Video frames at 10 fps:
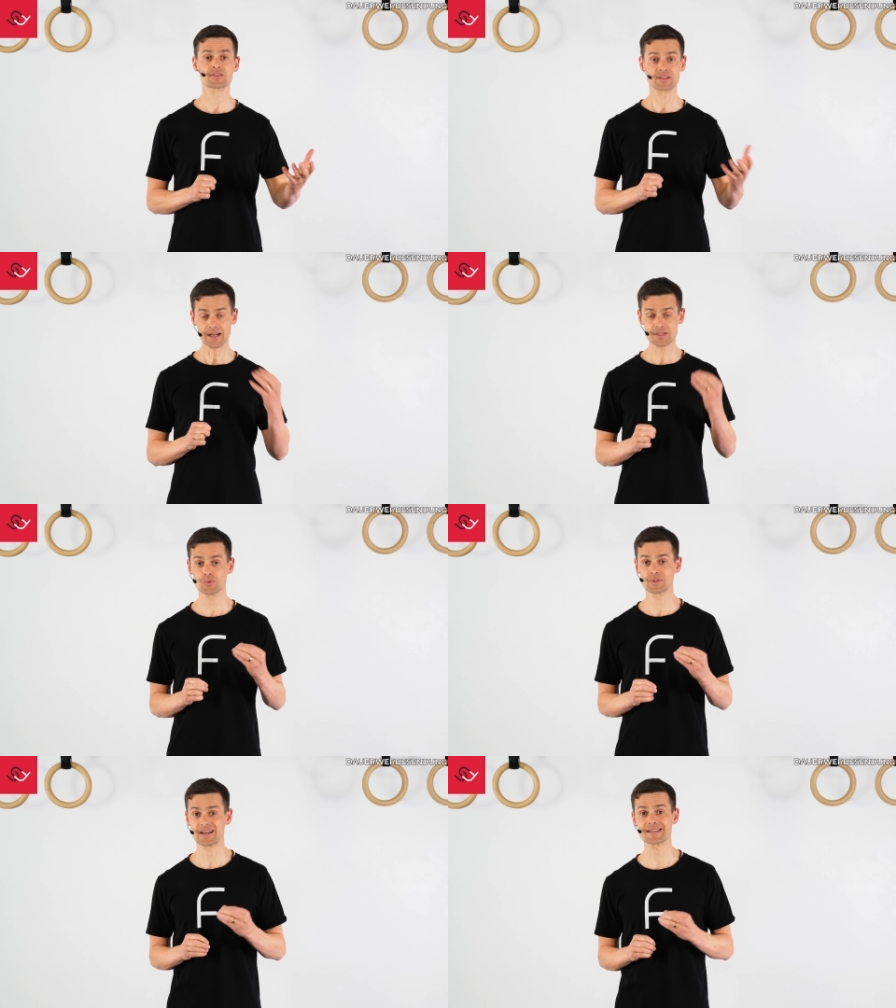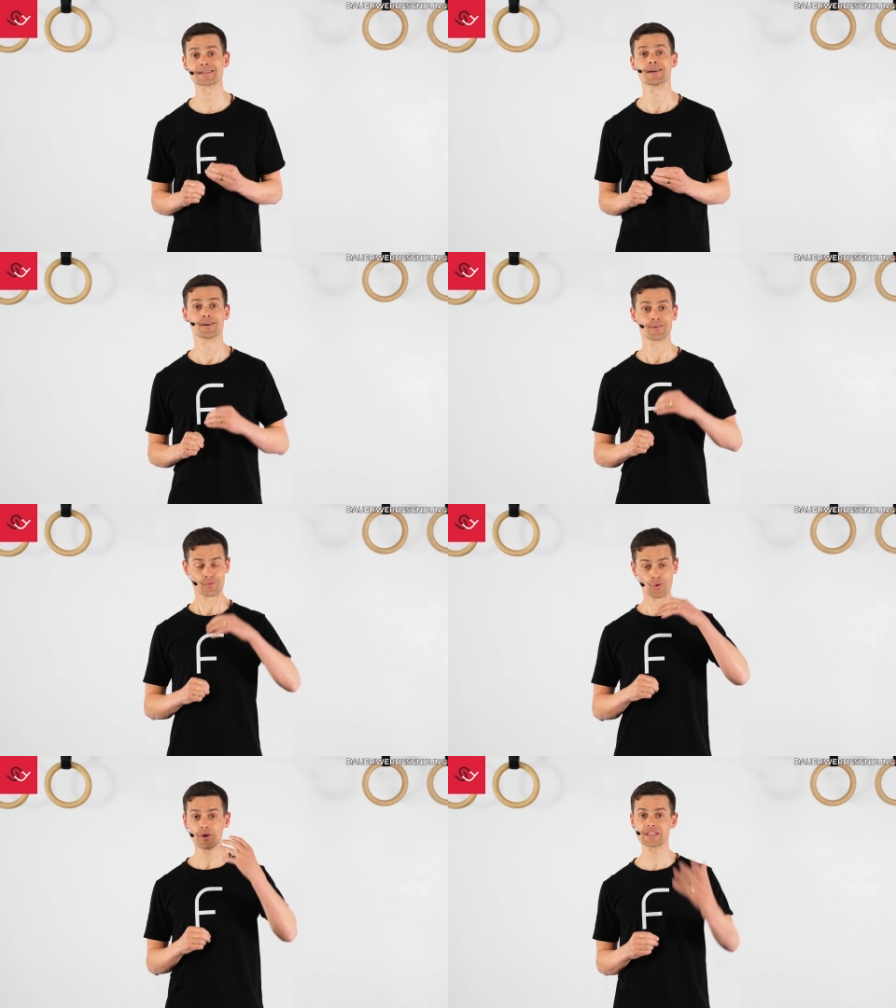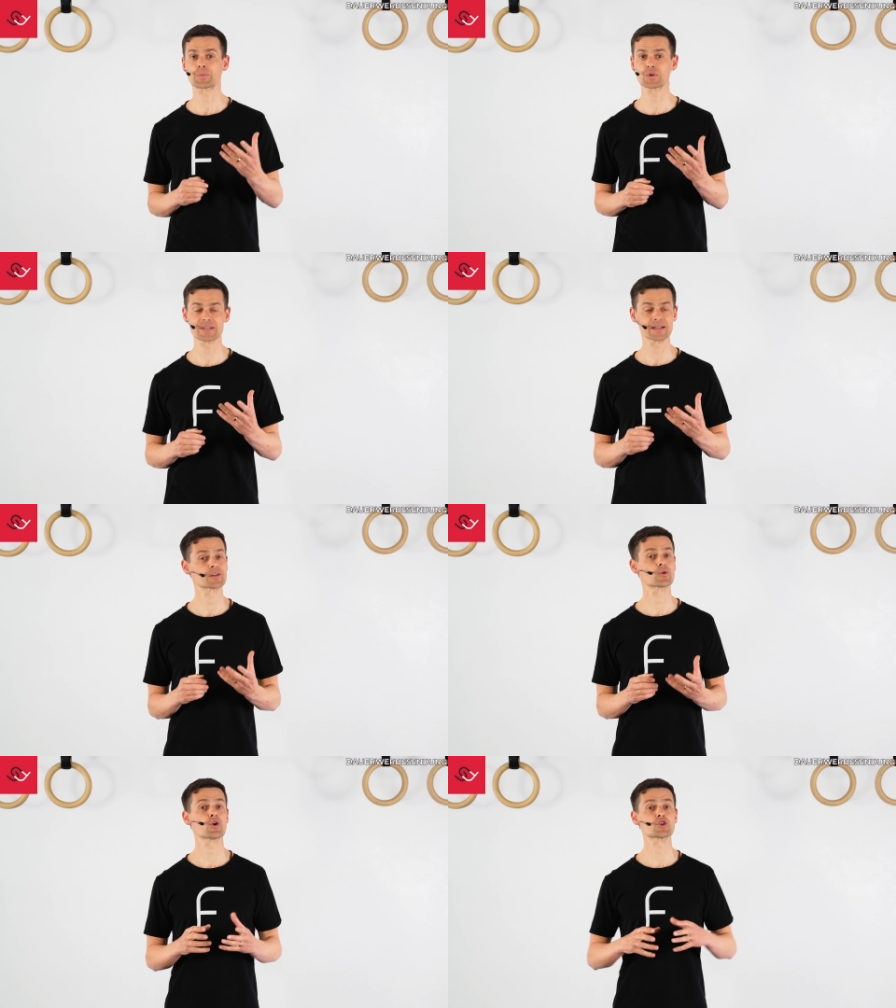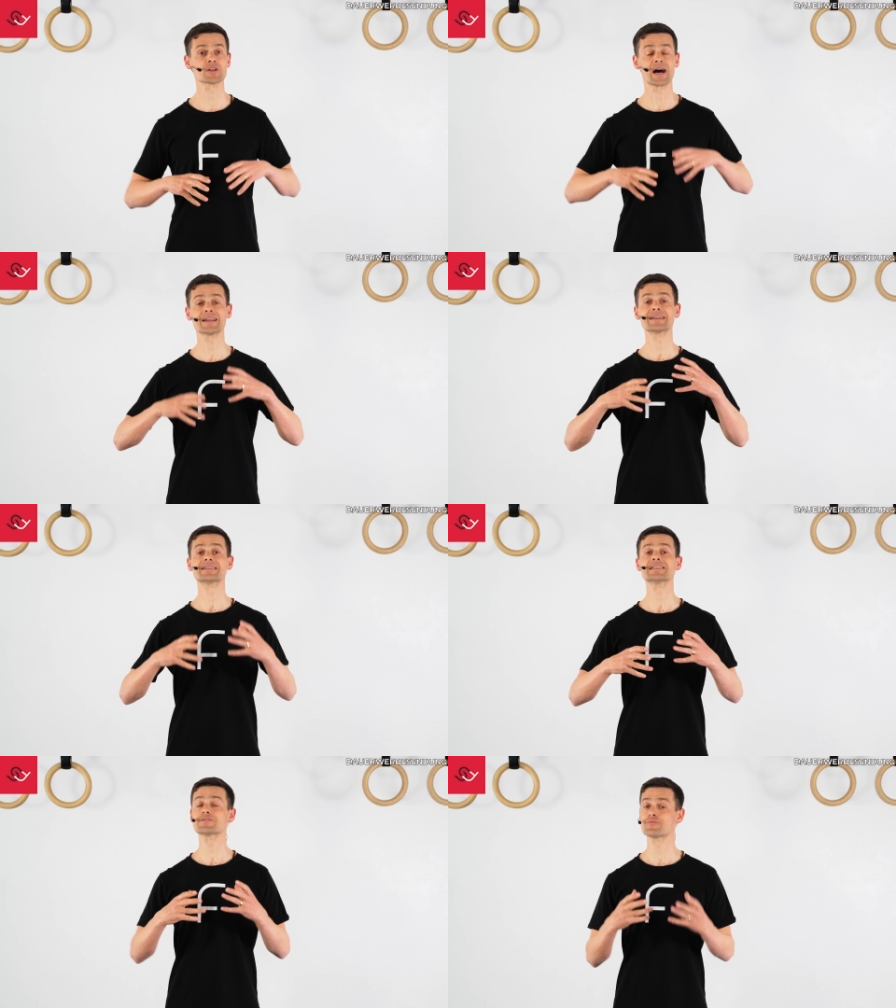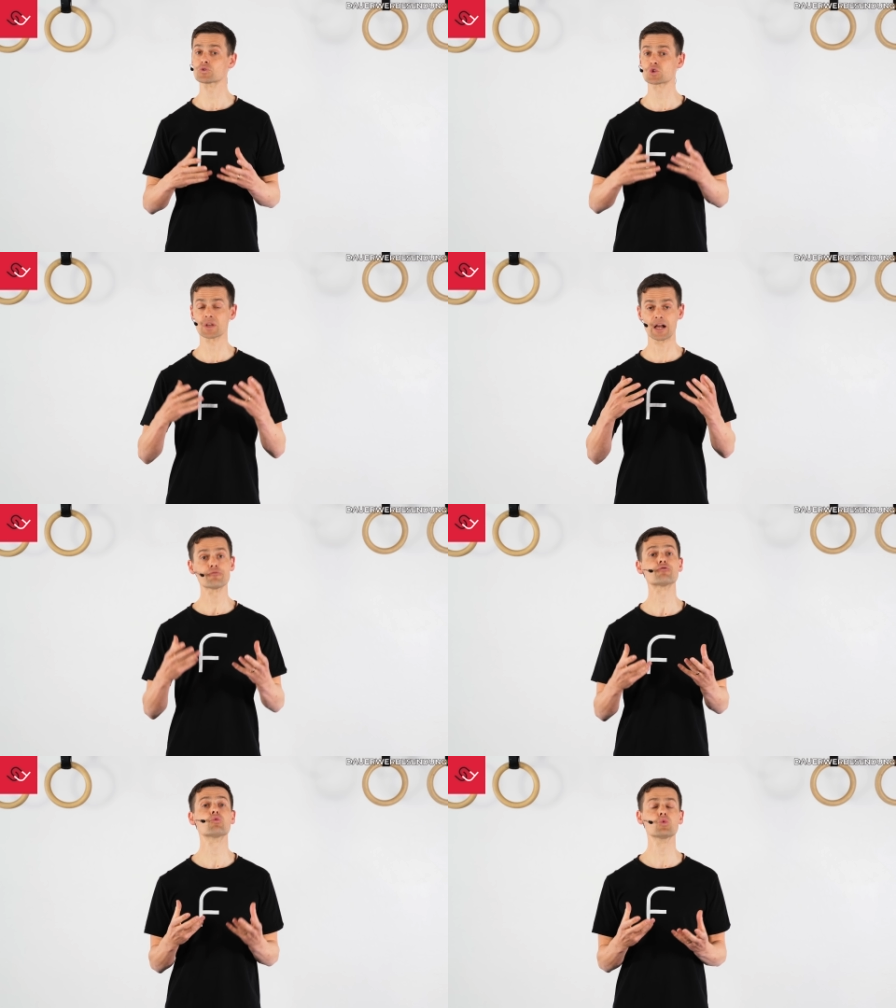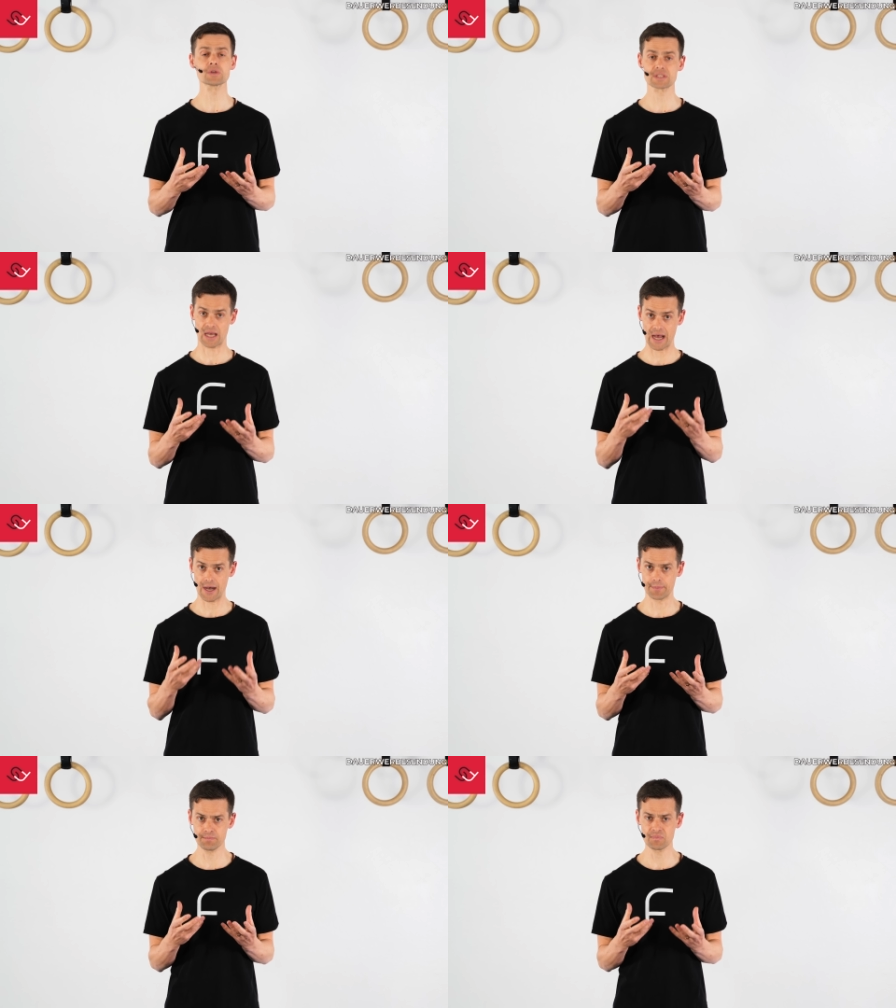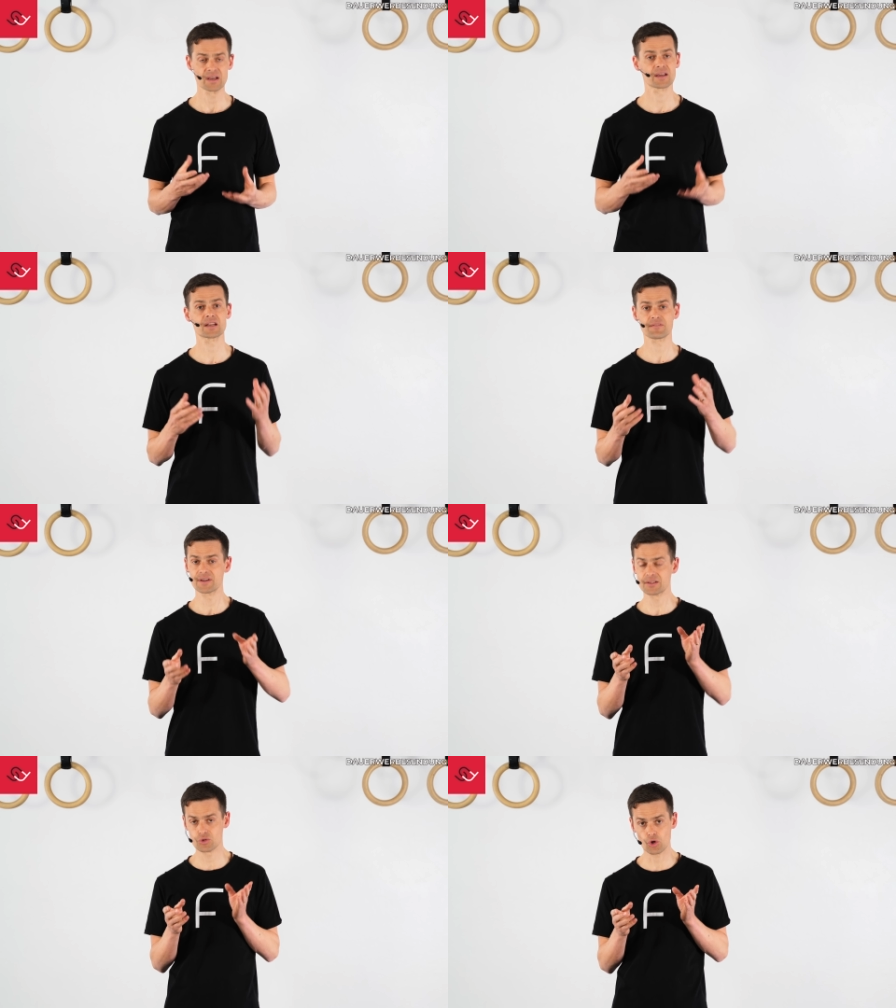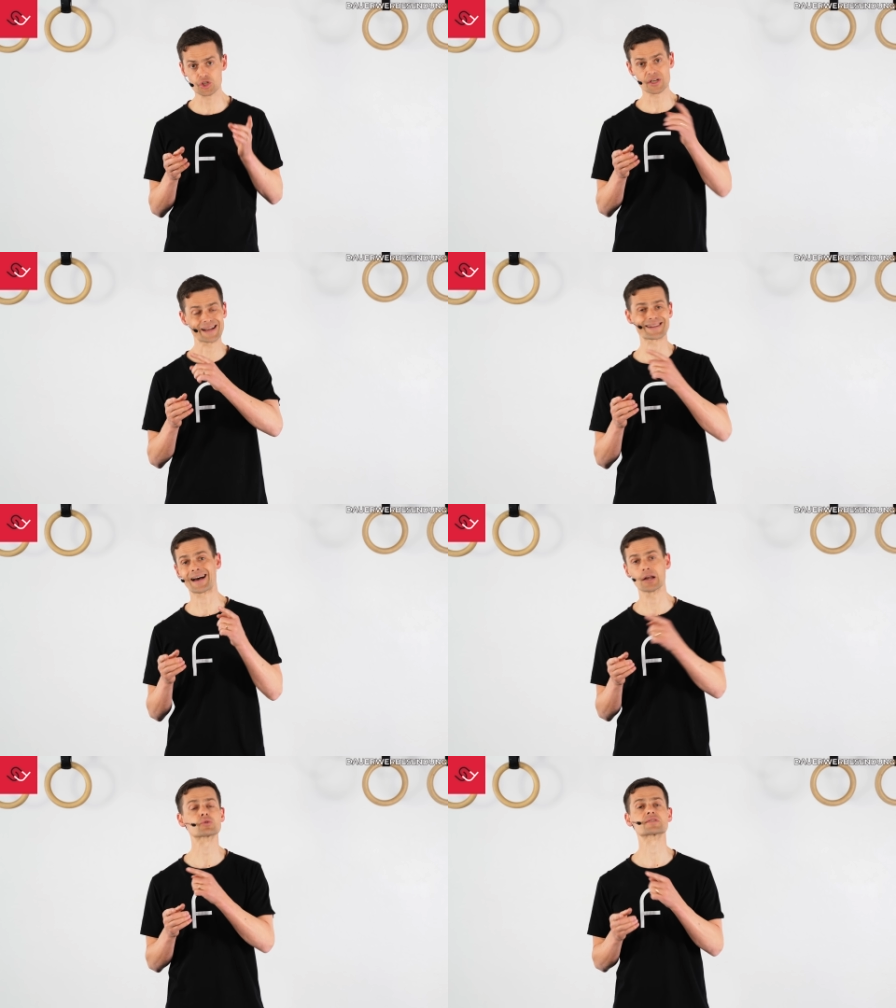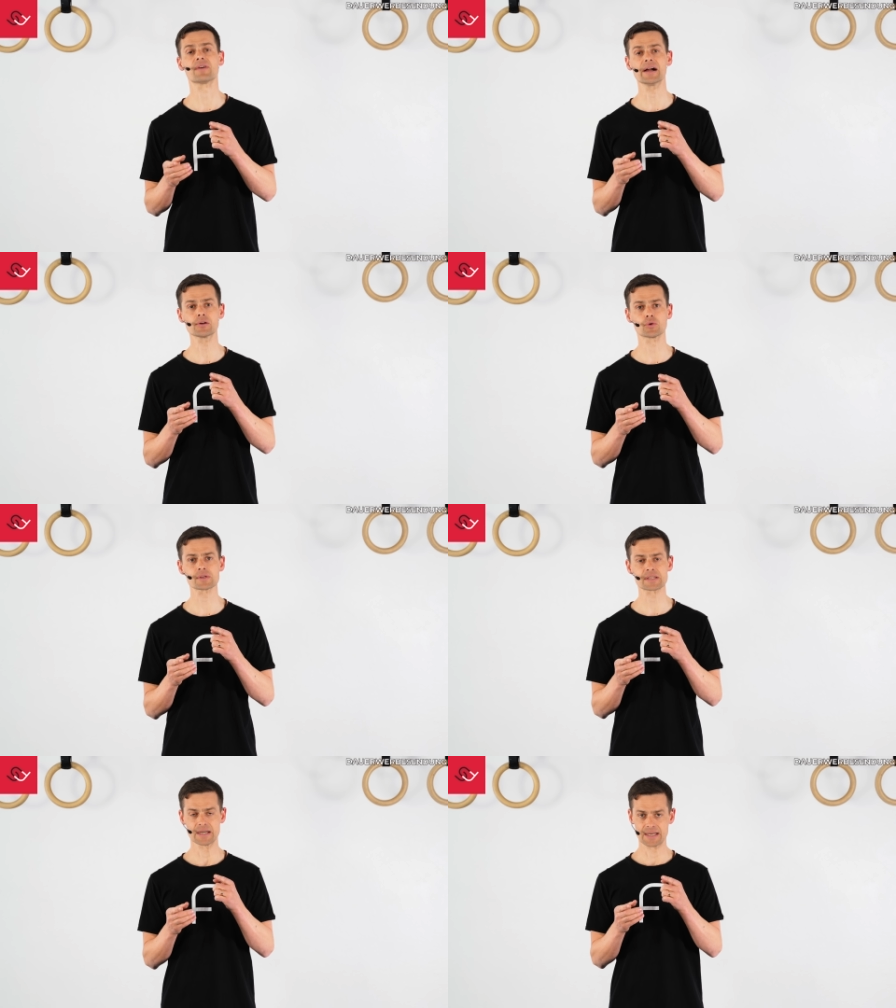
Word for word: Dazu, dass 90 Prozent der Deutschen einen dysfunktionalen Fuß haben. Jeder vierte Deutsche hat einen Hallux valgus.